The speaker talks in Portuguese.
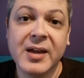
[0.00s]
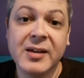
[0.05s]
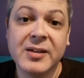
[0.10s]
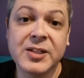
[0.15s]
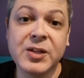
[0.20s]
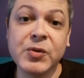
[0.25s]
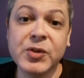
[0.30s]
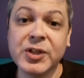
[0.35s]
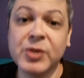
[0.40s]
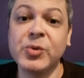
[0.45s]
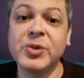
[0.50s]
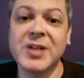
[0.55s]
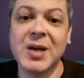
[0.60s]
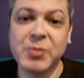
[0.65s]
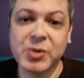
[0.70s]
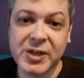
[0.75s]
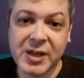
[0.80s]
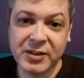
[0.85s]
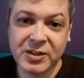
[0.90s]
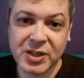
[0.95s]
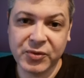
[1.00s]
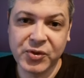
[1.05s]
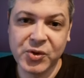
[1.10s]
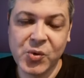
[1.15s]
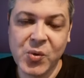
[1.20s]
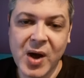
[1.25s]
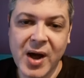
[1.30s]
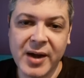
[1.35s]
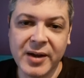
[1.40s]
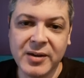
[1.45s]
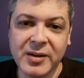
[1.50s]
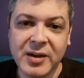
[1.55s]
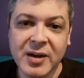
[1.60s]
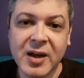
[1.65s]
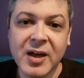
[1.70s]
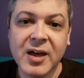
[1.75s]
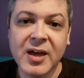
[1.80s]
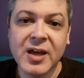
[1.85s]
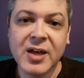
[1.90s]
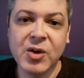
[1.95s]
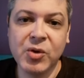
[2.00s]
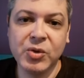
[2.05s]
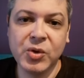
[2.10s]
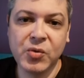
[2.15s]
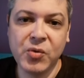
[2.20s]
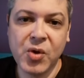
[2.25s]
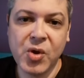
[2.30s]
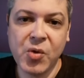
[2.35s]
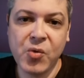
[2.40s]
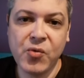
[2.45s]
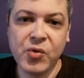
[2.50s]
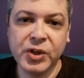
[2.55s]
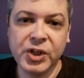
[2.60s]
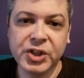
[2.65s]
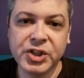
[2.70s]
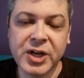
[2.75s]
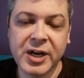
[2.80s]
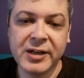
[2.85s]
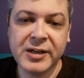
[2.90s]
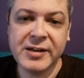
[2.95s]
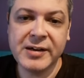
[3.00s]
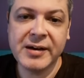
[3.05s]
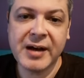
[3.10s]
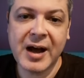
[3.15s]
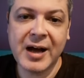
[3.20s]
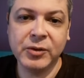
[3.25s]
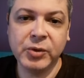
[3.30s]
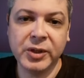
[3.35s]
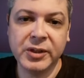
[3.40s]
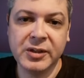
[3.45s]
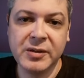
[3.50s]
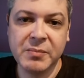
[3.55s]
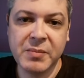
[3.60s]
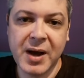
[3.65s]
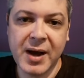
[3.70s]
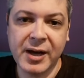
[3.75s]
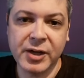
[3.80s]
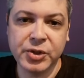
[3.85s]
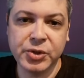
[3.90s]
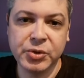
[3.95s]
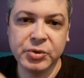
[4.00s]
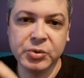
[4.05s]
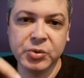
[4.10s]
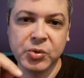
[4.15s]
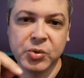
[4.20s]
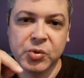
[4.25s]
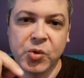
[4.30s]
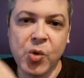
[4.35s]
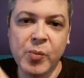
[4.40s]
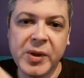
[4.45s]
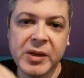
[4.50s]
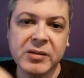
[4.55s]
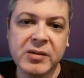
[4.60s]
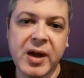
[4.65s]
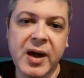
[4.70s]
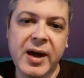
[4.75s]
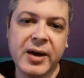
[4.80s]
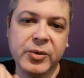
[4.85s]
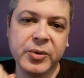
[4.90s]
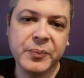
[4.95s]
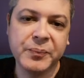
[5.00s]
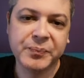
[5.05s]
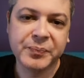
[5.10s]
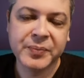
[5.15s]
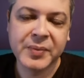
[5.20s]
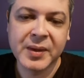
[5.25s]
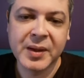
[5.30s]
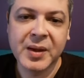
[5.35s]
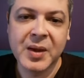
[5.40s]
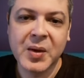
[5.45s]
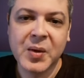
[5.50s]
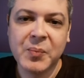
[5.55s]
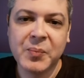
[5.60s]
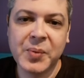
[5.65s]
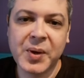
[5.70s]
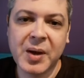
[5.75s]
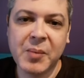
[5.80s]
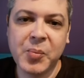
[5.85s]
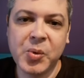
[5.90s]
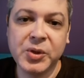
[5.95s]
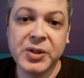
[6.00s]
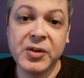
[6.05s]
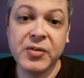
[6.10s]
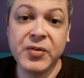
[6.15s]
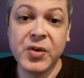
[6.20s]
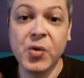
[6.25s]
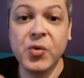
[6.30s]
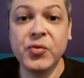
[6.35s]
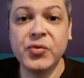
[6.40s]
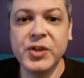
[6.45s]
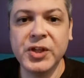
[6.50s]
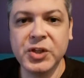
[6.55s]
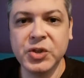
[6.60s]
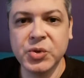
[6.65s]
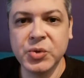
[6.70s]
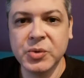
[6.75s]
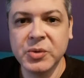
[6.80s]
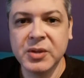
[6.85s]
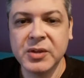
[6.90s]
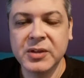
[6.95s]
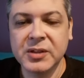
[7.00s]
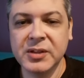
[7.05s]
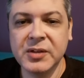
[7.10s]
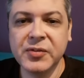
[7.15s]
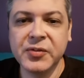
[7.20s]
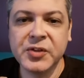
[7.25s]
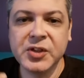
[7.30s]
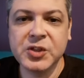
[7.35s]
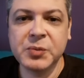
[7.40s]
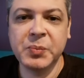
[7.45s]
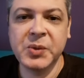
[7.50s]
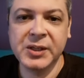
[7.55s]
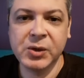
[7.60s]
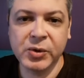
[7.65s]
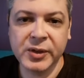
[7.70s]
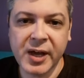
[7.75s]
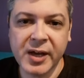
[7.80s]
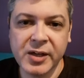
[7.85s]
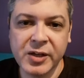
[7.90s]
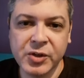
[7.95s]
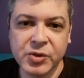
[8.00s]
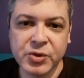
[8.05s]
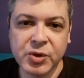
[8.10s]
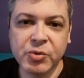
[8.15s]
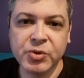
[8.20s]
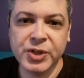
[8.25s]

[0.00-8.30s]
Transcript: Se você não sabe o que é desafio Wine, eu não, eu vou deixar linkado aqui embaixo no comentário para poder ver o vídeo que explica o que é isso.